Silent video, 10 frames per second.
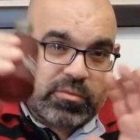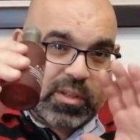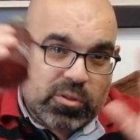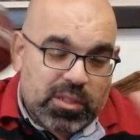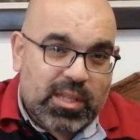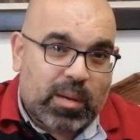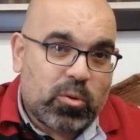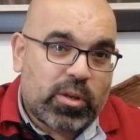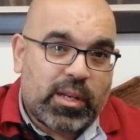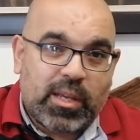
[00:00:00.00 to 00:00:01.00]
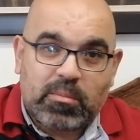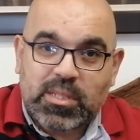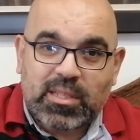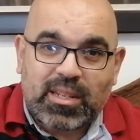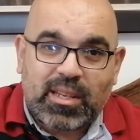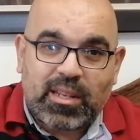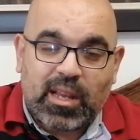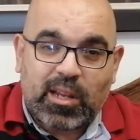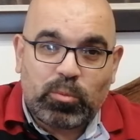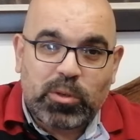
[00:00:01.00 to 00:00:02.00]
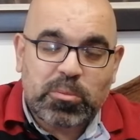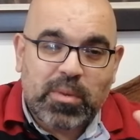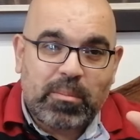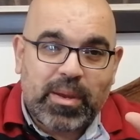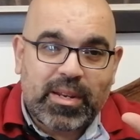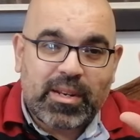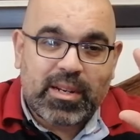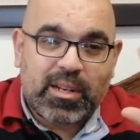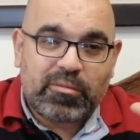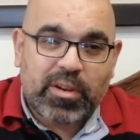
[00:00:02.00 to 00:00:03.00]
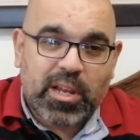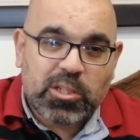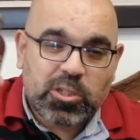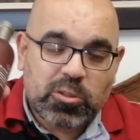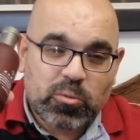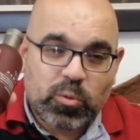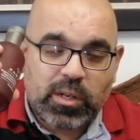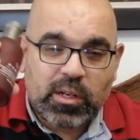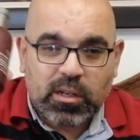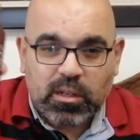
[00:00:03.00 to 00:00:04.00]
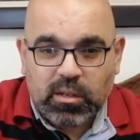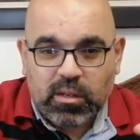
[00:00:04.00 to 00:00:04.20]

فيكم تستعملوا كل ايام السنه لانه بيجمع بين الفريش وال